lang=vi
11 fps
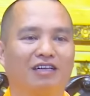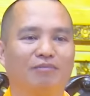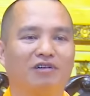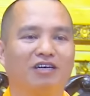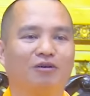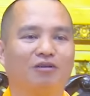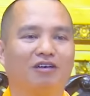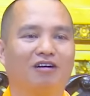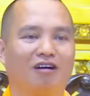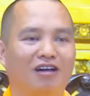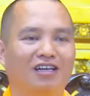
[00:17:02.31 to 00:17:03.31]
đám cưới của đứa
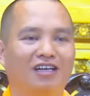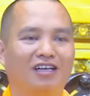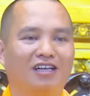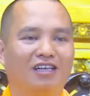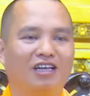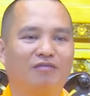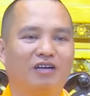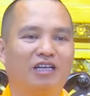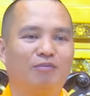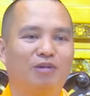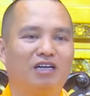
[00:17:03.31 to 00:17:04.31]
con, cho nên
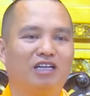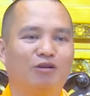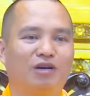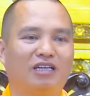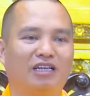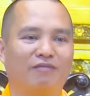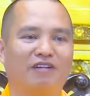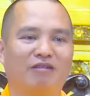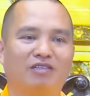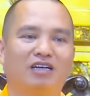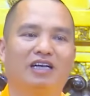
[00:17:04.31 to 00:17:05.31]
về đi mừng, nhưng mà thì em
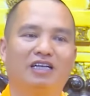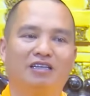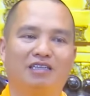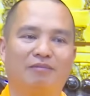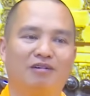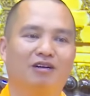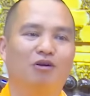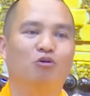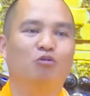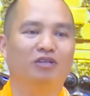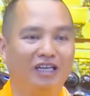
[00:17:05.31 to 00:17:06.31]
vào dâng lễ thắp hương các
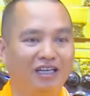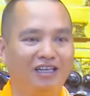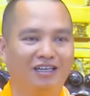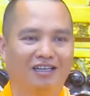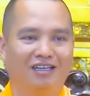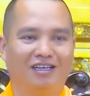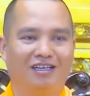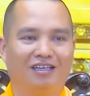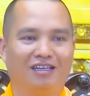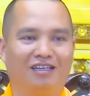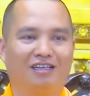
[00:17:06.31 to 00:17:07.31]
cụ một tí.
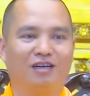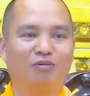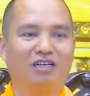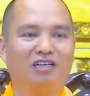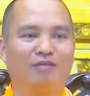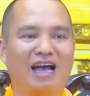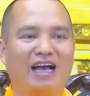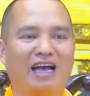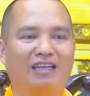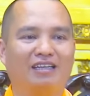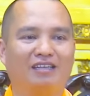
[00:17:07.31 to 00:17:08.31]
Thì, thì không đi được ba
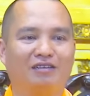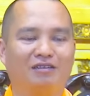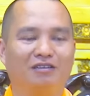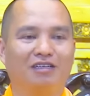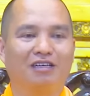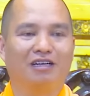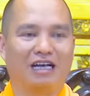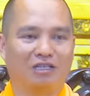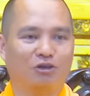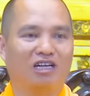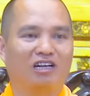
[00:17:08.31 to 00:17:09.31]
ngày thì, thì
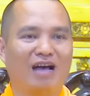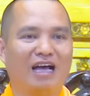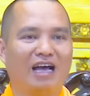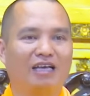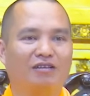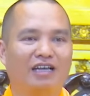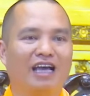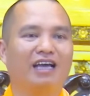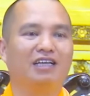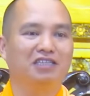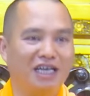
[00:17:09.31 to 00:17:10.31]
cả chọn cả ba ngày thôi, đi
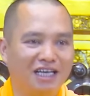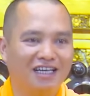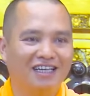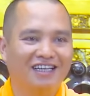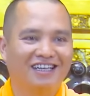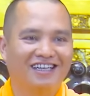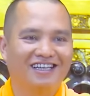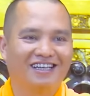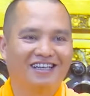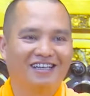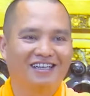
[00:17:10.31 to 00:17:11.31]
hai ngày rưỡi.
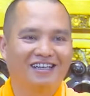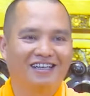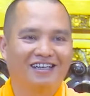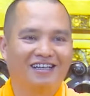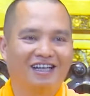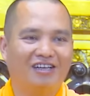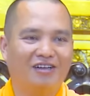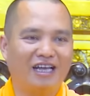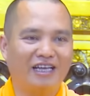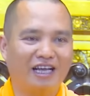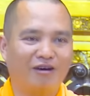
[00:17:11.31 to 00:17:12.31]
Thế thôi
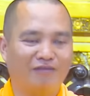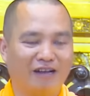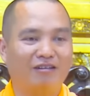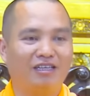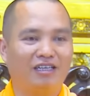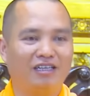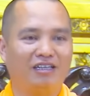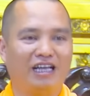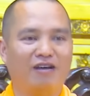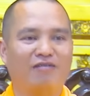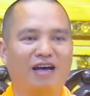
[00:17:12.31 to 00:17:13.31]
anh đèo em vào tí. Thế là
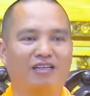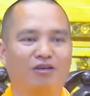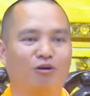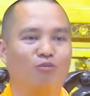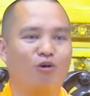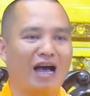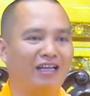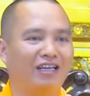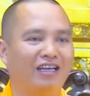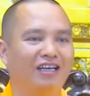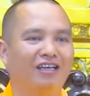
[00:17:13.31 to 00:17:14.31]
đèo vào thì hôm qua
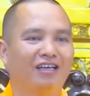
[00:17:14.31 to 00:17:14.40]
thì